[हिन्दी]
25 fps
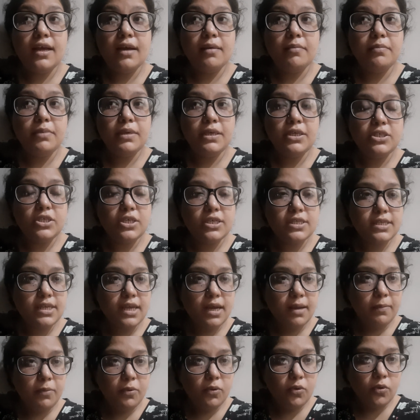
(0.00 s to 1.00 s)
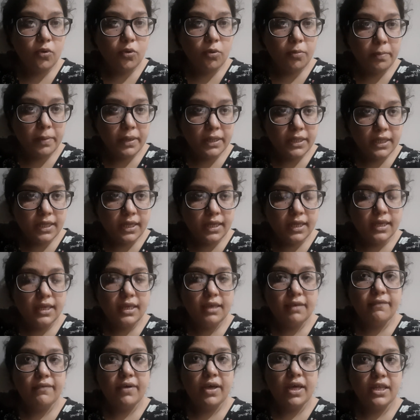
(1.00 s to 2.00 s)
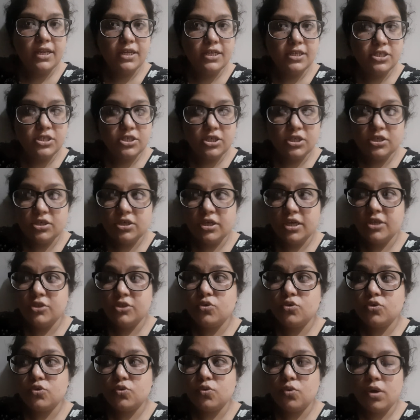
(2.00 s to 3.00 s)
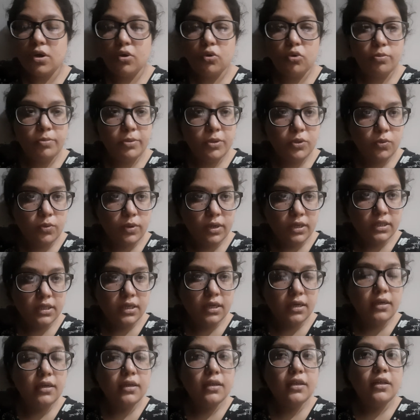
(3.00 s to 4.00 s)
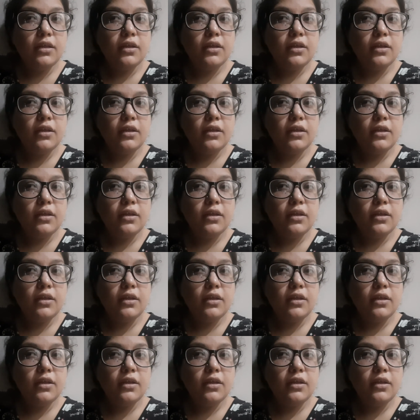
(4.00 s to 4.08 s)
अभी जैसे आप लोगों को पता है कि वायरल चल रहा सोहा को भी हुआ था